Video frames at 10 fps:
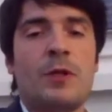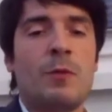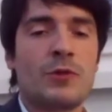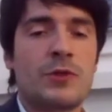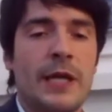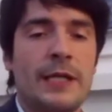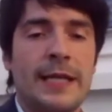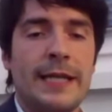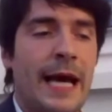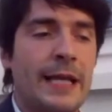Molti
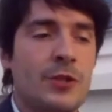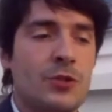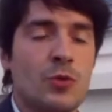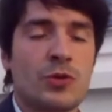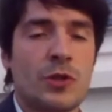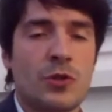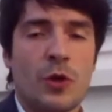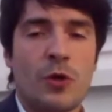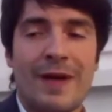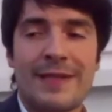musei italiani sono, si
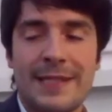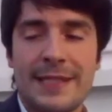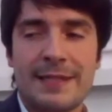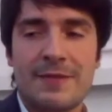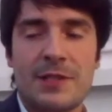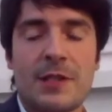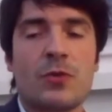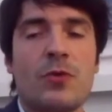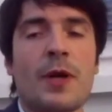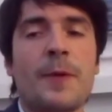sono ritrovati senza
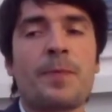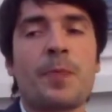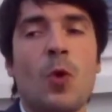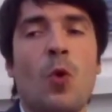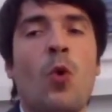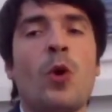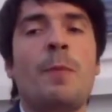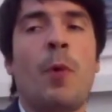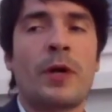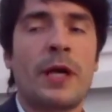visitatori
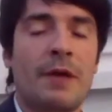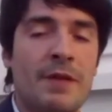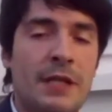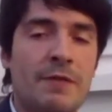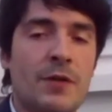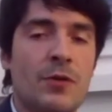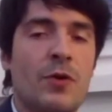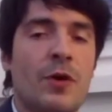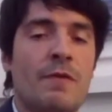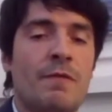o i pochi che
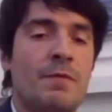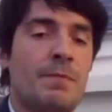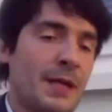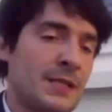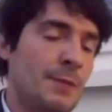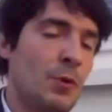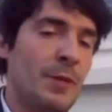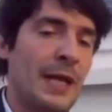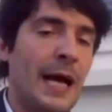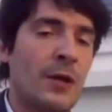venivano, per
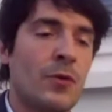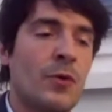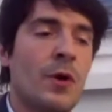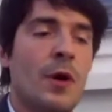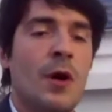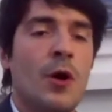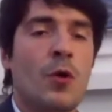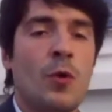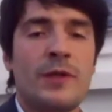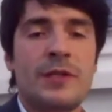esempio a Milano
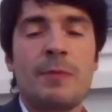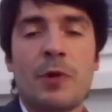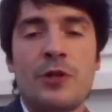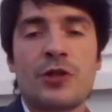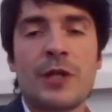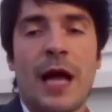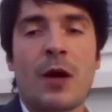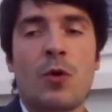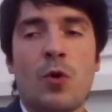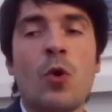con l'esempio del
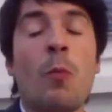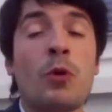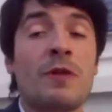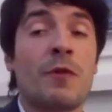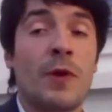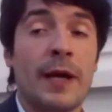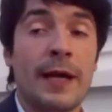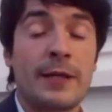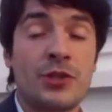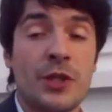cenacolo, non potevano
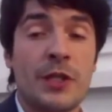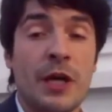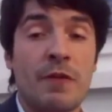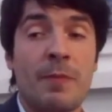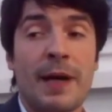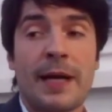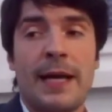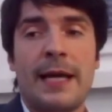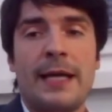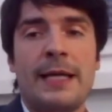anche eccedervi
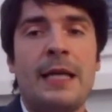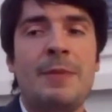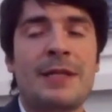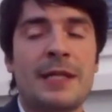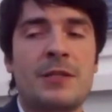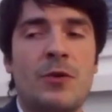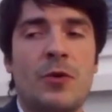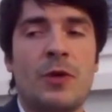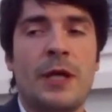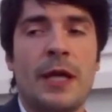perché le
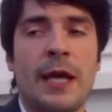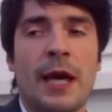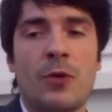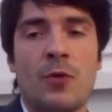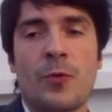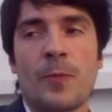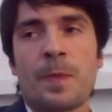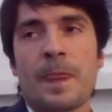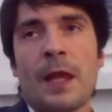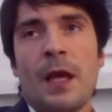limitazioni
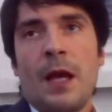erano